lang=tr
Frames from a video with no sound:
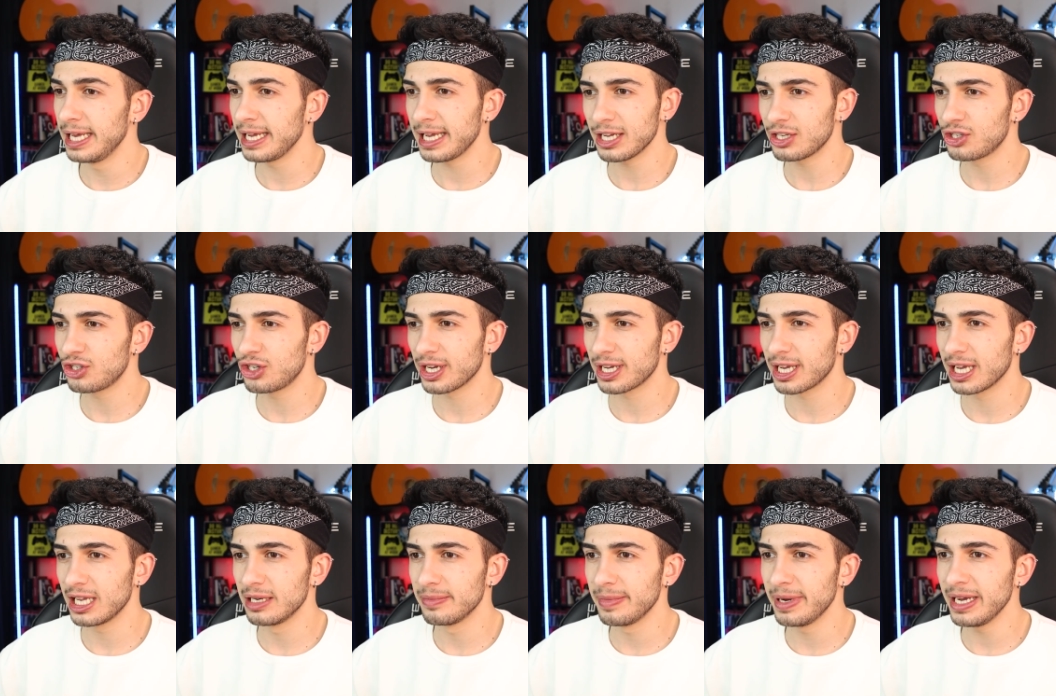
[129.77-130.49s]
Ne
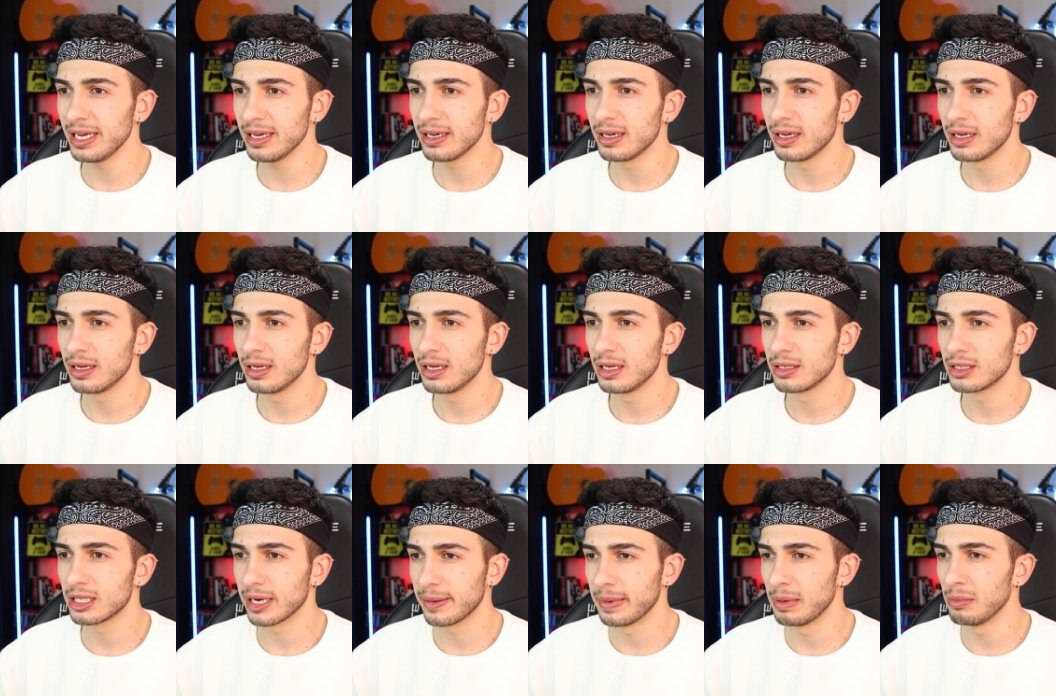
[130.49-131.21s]
geçecek elime?
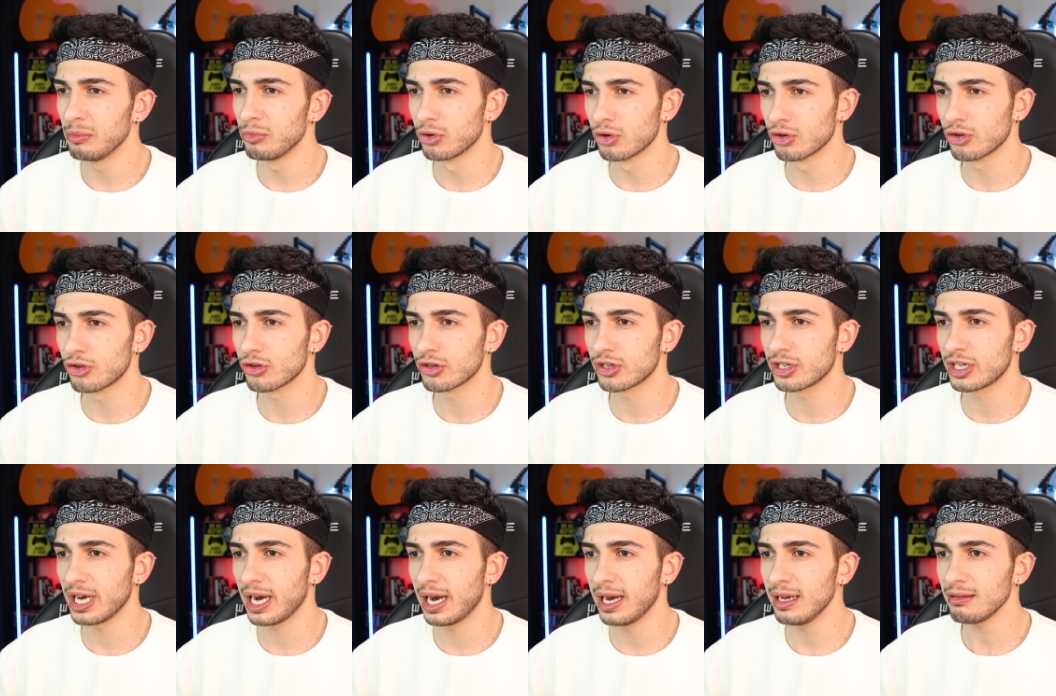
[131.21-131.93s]
Tamam
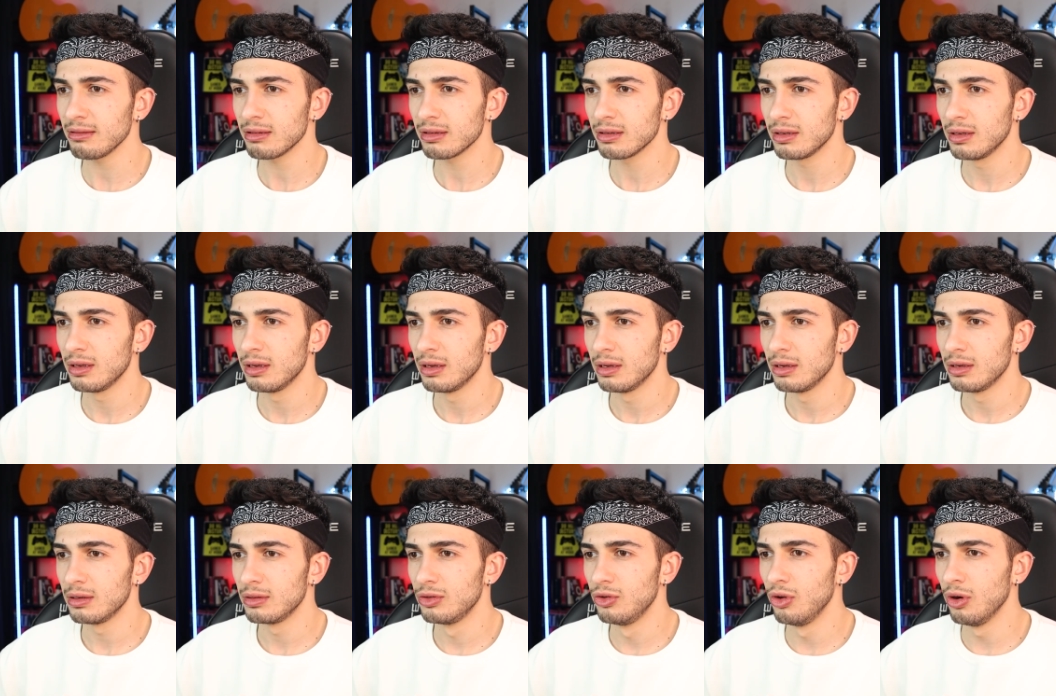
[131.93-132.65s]
buruşuk kağıt.
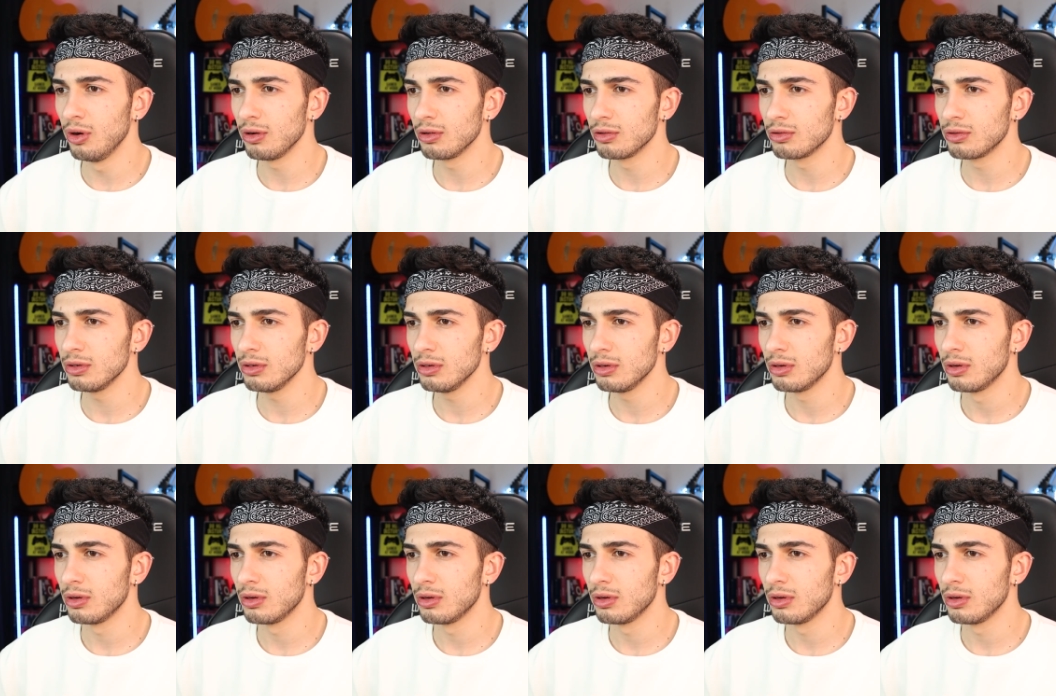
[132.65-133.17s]
Ne oldu?